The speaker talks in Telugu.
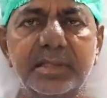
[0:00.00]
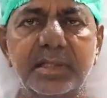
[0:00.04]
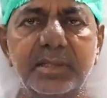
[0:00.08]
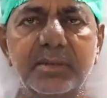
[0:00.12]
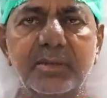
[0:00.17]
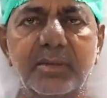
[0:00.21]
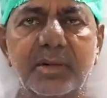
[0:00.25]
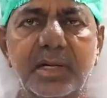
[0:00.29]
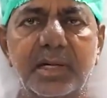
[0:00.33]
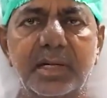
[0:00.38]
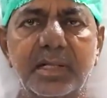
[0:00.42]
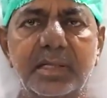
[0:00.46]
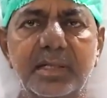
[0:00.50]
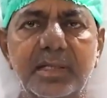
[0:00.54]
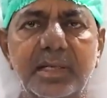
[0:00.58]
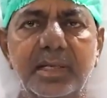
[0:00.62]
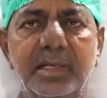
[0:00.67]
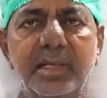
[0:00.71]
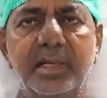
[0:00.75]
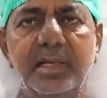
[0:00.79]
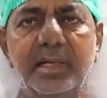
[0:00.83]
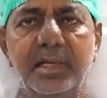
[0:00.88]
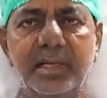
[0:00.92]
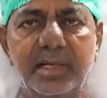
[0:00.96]
చేరుకోవాలనేది
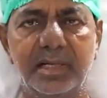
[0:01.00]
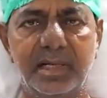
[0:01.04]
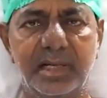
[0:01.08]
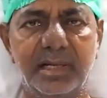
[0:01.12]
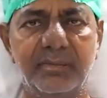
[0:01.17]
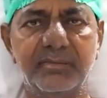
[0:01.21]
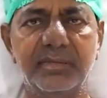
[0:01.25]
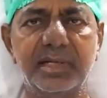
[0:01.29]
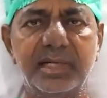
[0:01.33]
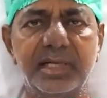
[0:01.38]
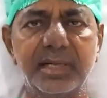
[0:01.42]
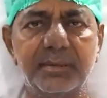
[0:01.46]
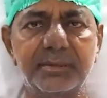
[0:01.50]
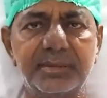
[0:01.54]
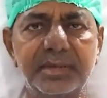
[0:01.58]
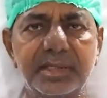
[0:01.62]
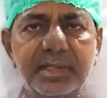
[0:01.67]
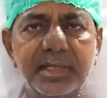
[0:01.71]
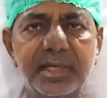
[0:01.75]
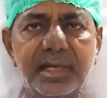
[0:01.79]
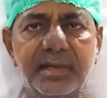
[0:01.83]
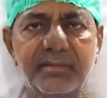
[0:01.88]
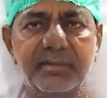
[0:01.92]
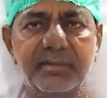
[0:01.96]
నా విజ్ఞప్తి నా